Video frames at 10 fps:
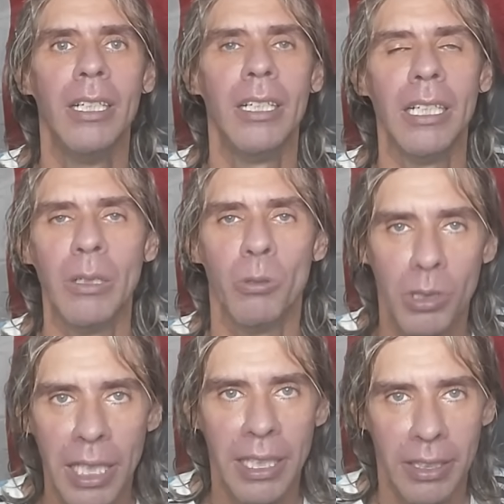Eh,
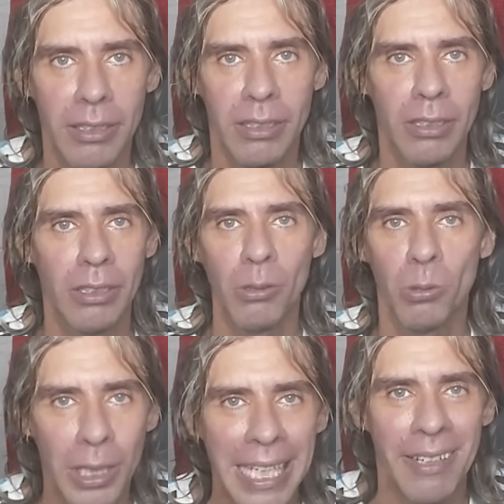ustedes,
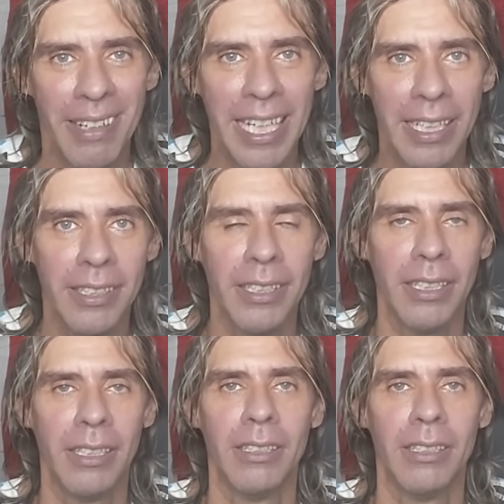ustedes van a decidir.